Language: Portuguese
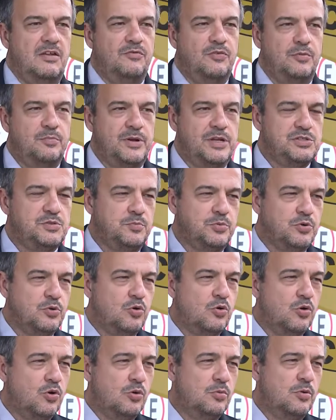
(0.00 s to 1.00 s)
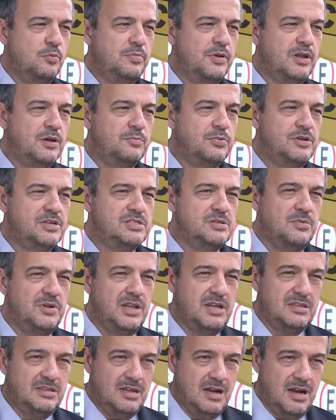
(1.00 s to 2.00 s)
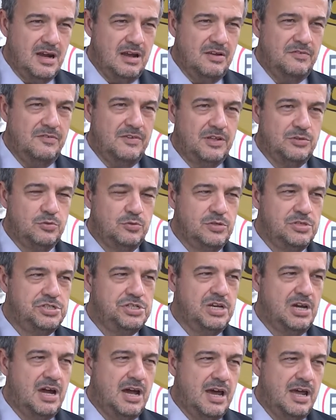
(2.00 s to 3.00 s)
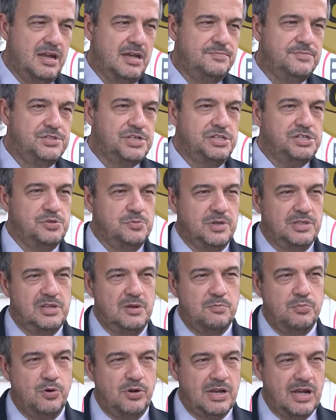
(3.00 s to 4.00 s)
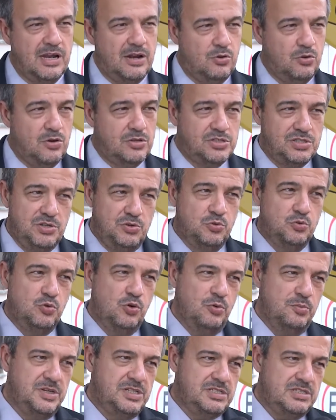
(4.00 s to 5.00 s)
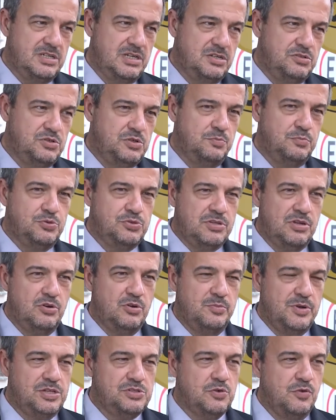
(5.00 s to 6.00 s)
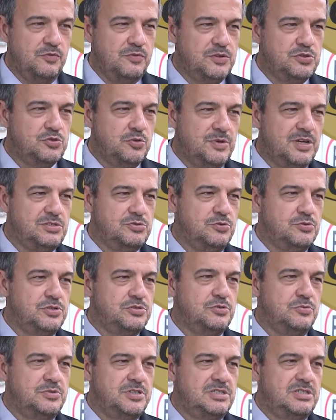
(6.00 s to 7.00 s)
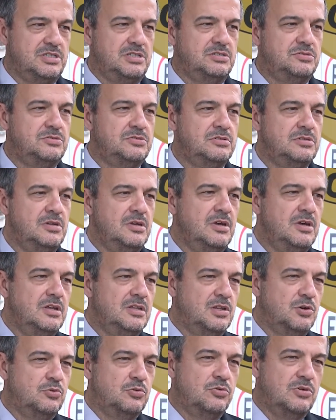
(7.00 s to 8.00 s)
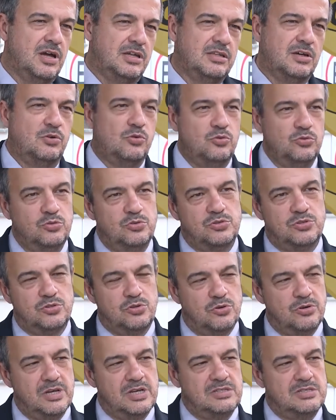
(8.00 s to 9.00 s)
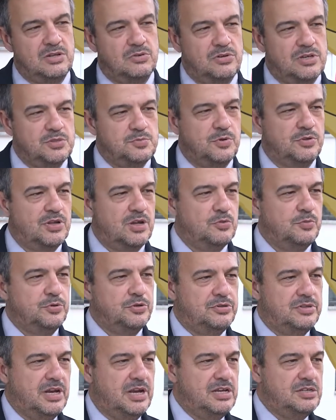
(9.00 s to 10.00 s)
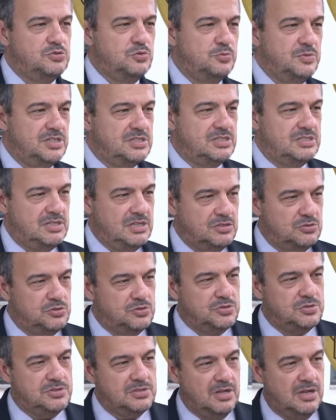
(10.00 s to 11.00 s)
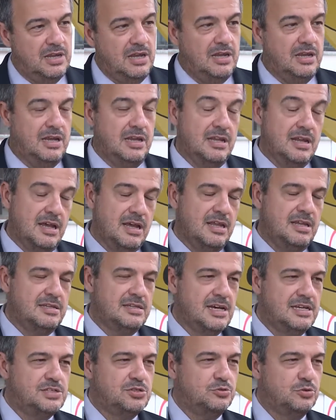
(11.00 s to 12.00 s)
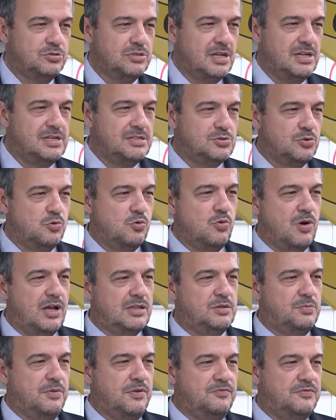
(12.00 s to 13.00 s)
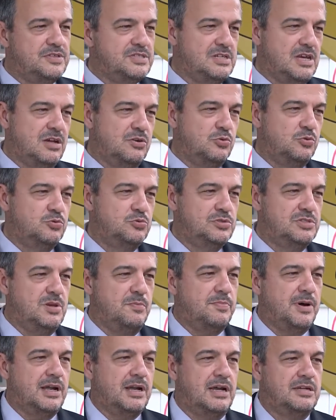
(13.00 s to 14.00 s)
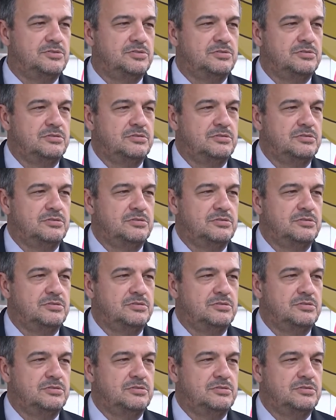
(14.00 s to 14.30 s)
foi preso por roubo pela Polícia Militar, viatura diária, já tinha uma temporária nossa em um homicídio e posteriormente confessou mais dois homicídios. Então cada um dos dois estão respondendo por três homicídios e que na realidade totalizam quatro porque fizeram um separados.